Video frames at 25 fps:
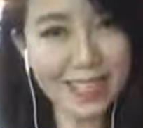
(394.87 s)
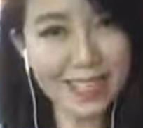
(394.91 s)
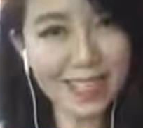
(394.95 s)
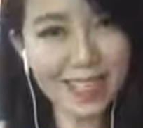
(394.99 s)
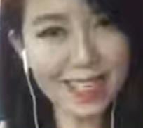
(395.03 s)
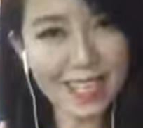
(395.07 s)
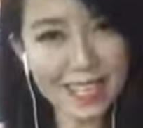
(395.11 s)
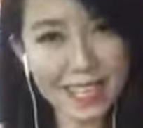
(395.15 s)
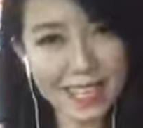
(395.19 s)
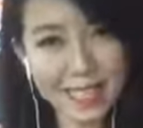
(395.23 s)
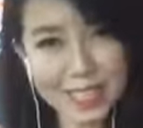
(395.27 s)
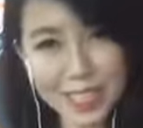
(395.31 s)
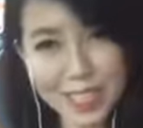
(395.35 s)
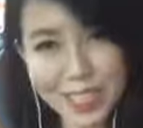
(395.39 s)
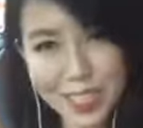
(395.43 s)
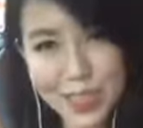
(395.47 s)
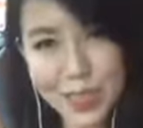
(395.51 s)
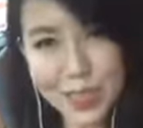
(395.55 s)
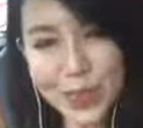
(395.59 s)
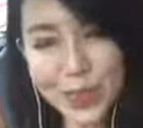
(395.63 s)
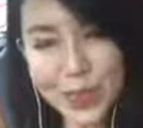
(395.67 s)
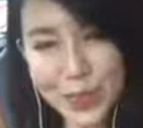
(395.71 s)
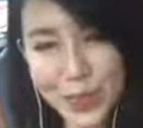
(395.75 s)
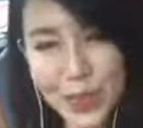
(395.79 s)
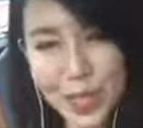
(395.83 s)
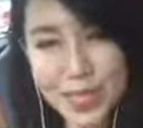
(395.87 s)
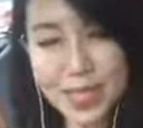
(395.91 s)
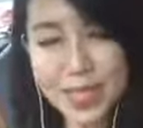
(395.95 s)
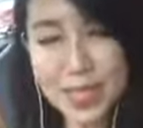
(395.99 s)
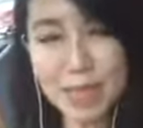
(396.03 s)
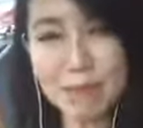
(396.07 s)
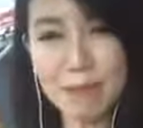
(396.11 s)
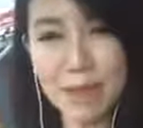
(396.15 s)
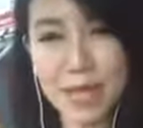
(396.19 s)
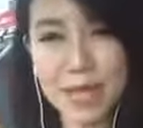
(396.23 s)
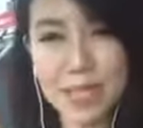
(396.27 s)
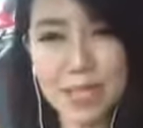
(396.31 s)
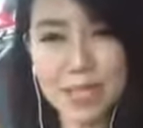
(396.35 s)
那可是进入专
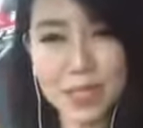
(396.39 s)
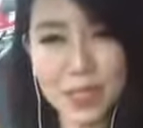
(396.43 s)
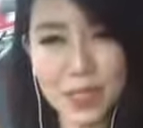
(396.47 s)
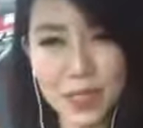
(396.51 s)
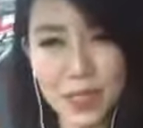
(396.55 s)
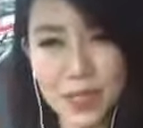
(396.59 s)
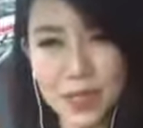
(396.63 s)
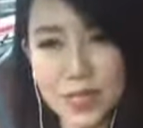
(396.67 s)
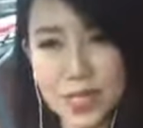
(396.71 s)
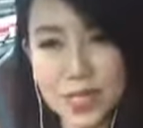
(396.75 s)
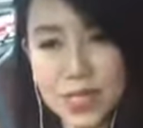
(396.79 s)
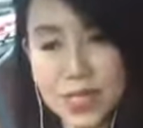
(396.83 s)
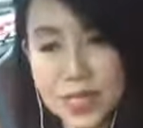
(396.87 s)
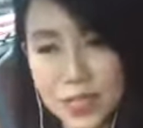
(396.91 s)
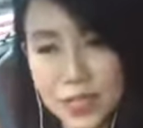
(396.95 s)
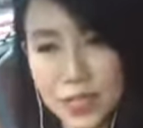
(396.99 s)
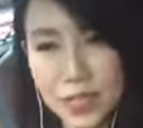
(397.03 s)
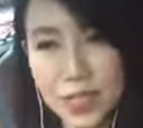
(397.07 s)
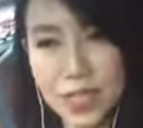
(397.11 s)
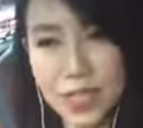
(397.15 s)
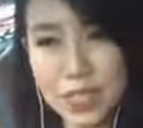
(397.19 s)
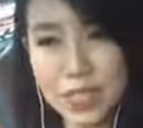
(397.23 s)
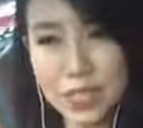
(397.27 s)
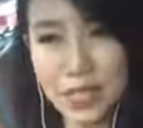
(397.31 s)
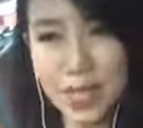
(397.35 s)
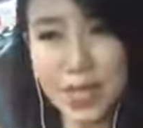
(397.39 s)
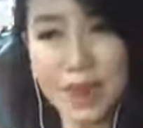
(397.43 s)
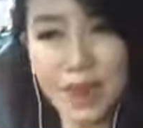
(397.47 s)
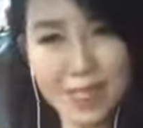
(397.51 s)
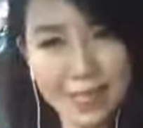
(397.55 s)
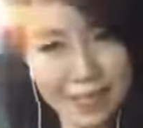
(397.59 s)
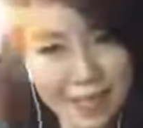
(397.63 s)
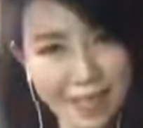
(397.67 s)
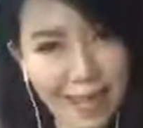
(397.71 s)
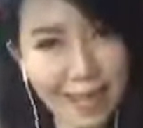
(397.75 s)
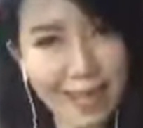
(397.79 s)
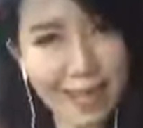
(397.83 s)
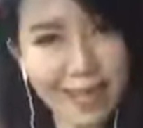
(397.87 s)
业班的时候，那的确需要
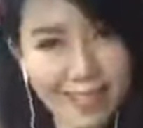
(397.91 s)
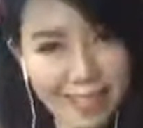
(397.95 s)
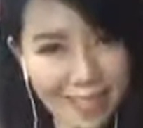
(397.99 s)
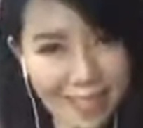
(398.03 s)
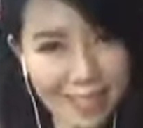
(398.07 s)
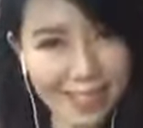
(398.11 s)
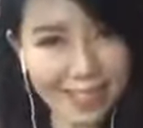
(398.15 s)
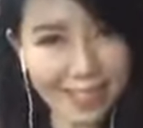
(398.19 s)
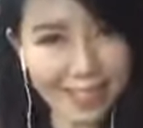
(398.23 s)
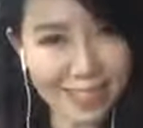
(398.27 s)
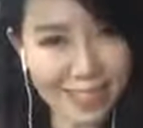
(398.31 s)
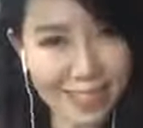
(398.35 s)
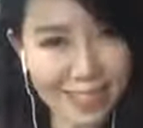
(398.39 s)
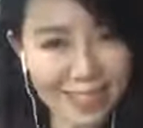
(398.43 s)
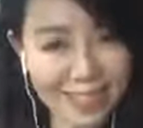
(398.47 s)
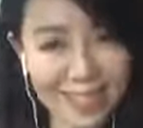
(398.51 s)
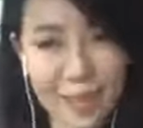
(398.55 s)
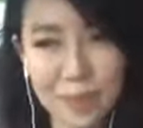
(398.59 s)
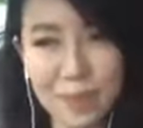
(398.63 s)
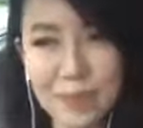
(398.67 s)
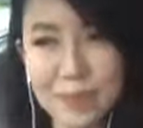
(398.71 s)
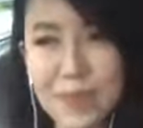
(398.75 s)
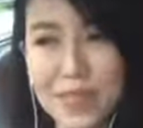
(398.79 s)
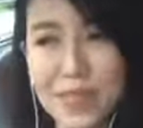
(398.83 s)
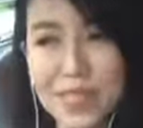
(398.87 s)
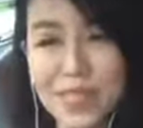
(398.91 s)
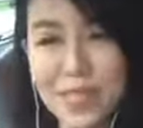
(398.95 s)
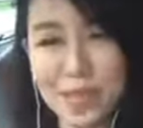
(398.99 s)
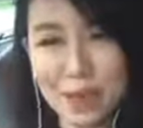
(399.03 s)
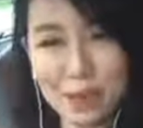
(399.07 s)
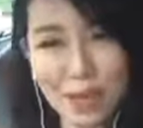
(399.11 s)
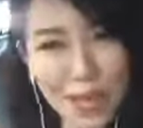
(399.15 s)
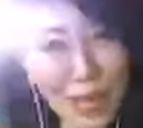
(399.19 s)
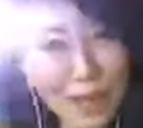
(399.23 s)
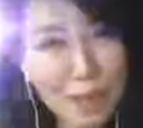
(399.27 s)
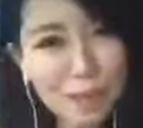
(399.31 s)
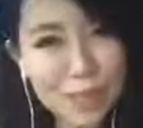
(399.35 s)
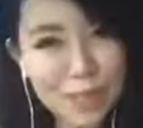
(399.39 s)
很长很长的时间，搞
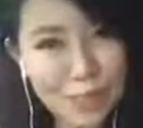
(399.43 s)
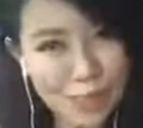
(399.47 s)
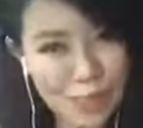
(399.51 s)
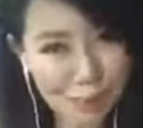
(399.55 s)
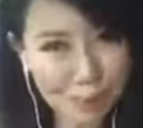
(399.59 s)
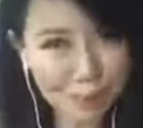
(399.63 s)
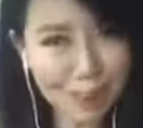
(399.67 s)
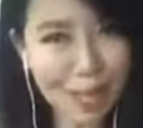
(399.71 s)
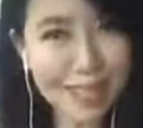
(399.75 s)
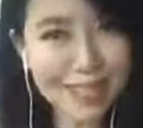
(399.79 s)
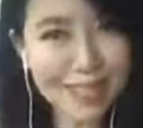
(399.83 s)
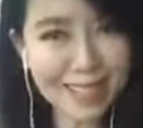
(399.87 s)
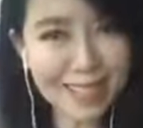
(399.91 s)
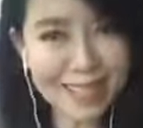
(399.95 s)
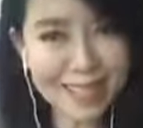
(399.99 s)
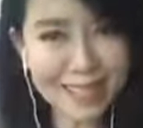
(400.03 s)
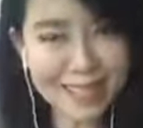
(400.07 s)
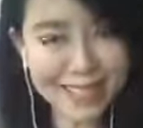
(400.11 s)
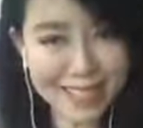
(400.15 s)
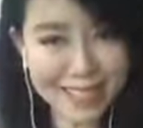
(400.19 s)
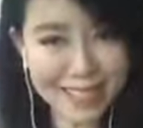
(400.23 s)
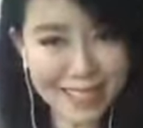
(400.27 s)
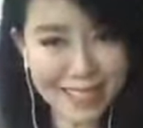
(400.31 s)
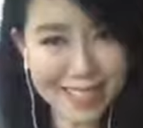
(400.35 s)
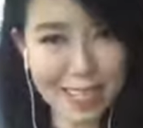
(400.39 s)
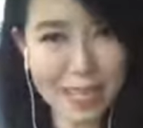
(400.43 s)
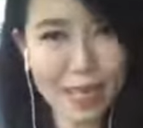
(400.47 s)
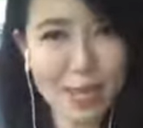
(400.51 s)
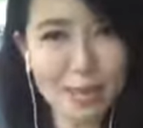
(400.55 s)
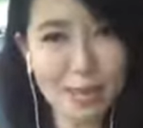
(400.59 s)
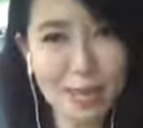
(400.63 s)
不好我们需要半年的时间。